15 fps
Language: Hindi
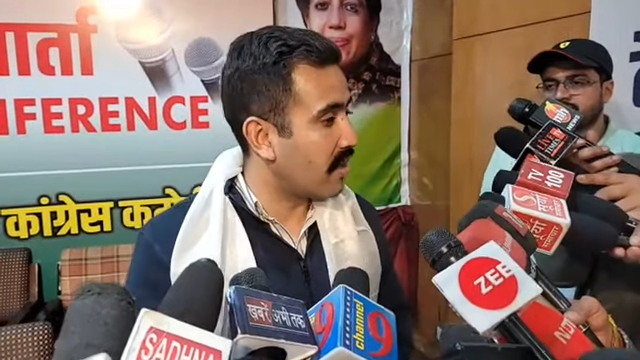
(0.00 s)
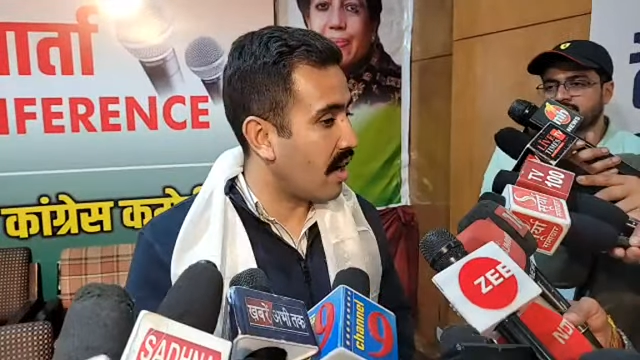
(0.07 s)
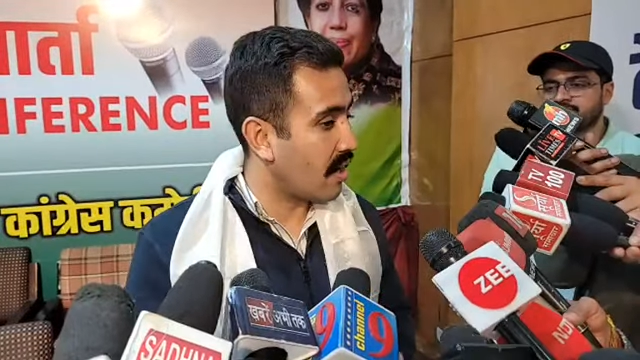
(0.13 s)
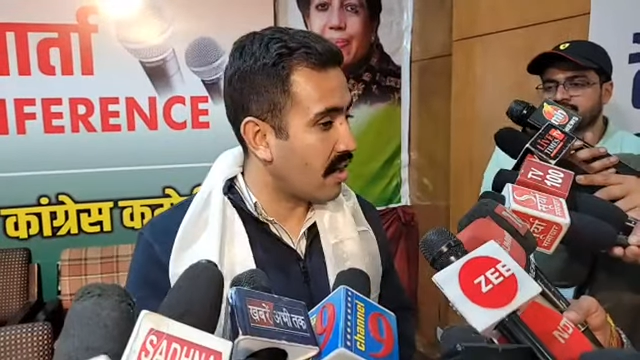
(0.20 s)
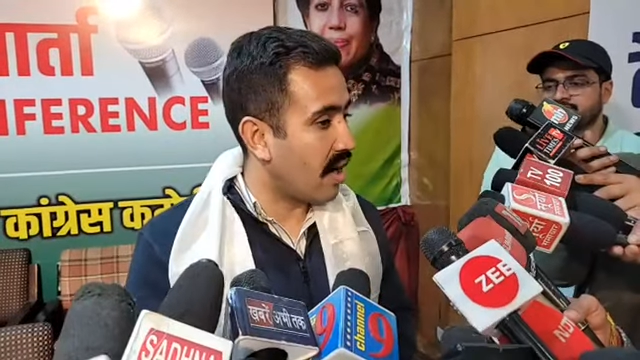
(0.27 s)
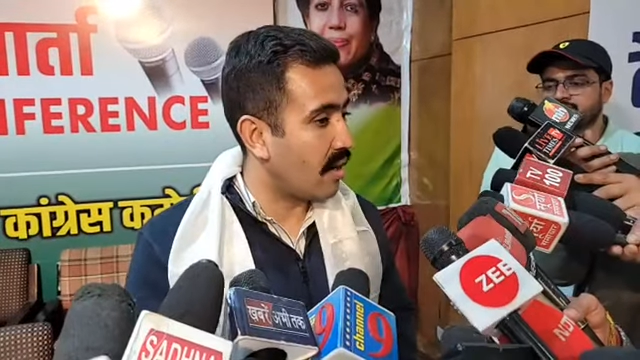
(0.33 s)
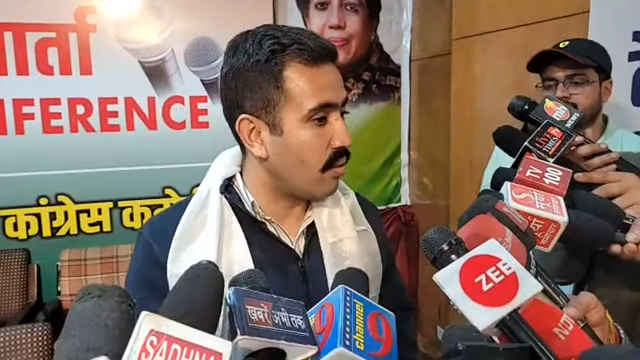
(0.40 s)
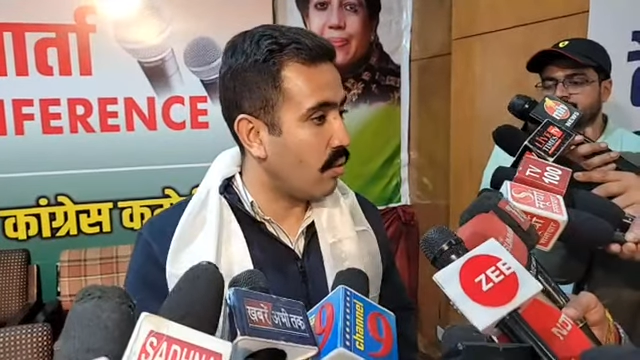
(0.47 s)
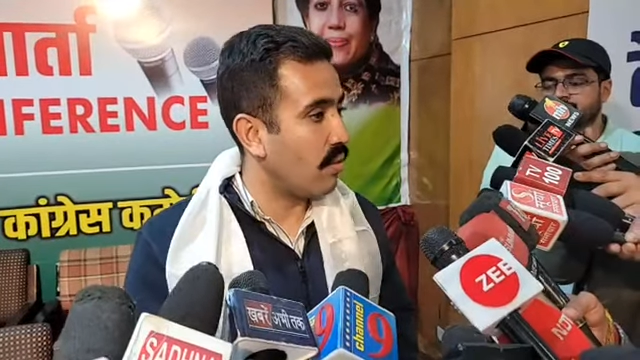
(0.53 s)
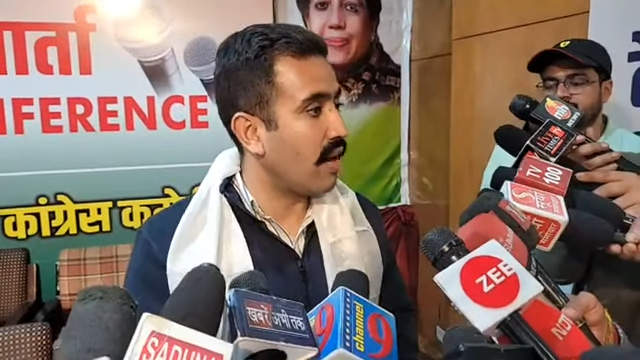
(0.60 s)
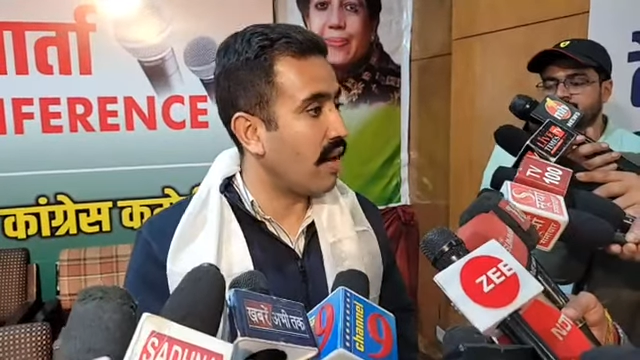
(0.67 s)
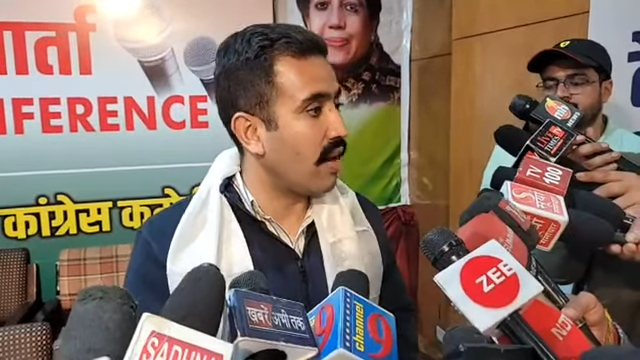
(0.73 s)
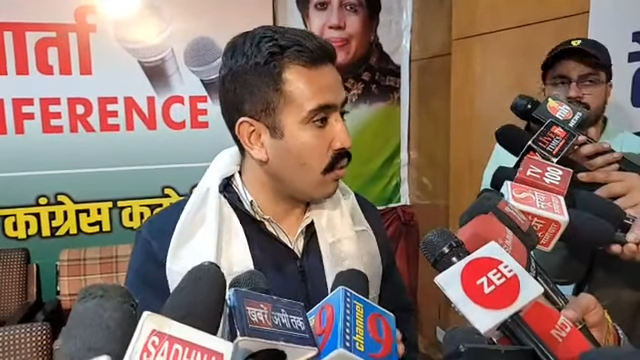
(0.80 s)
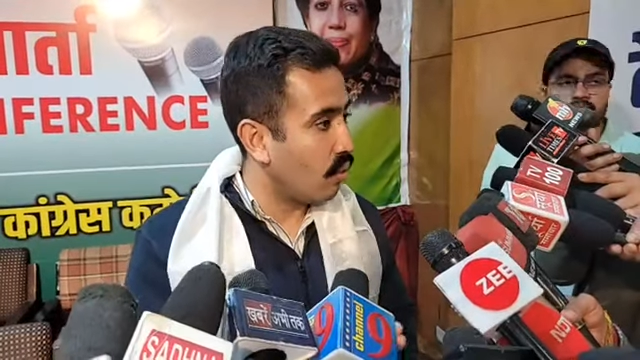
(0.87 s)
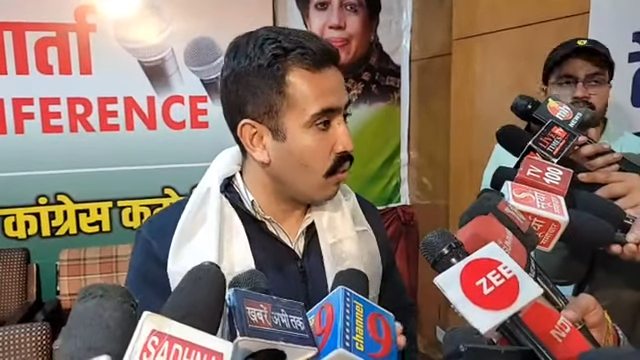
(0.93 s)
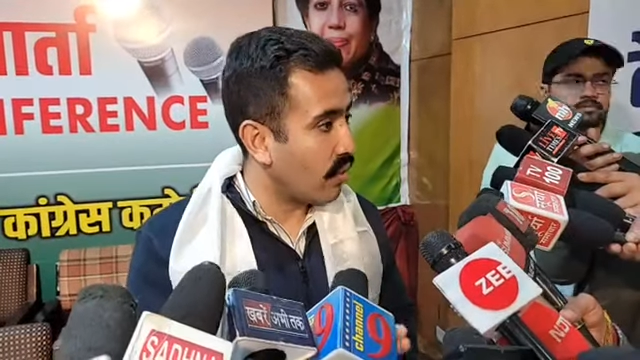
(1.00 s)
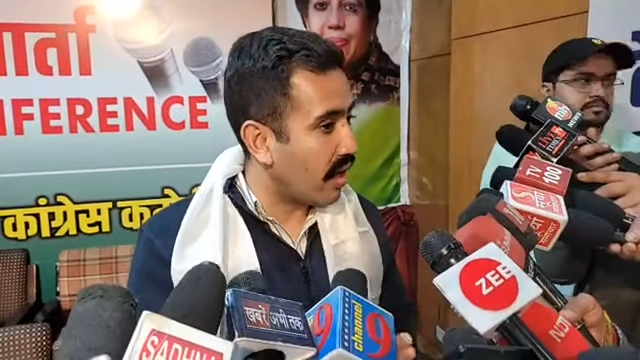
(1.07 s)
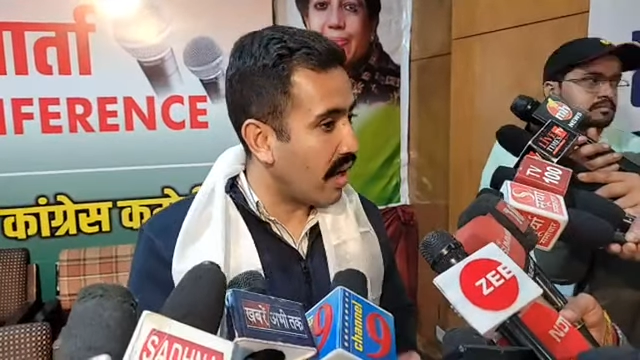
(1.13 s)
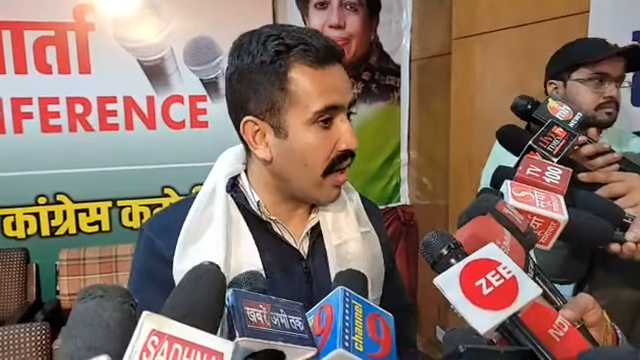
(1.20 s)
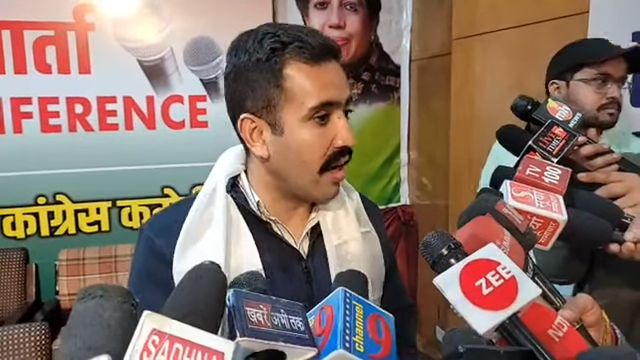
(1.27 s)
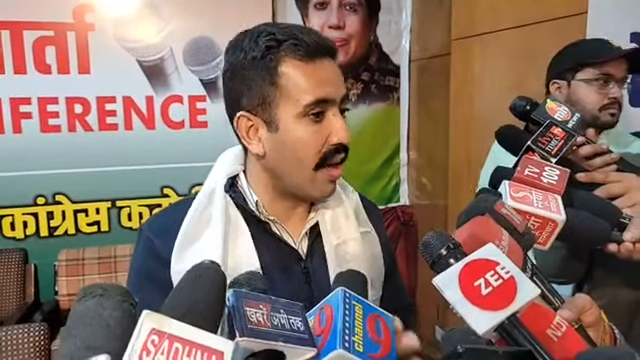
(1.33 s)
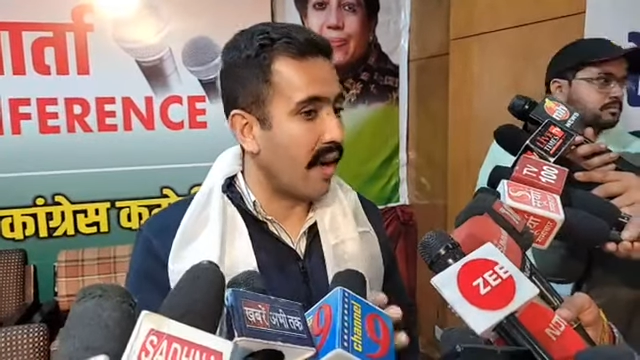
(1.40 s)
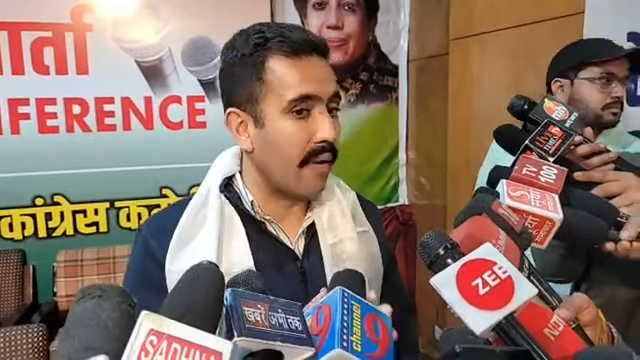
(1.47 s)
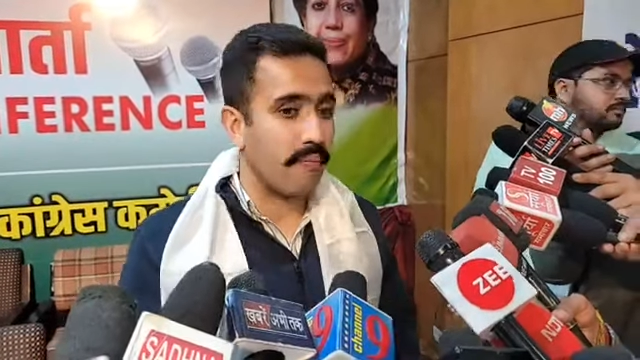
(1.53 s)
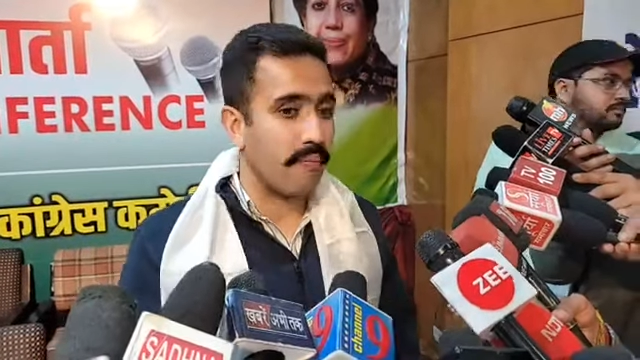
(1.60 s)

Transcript: का कानून लागू किया गया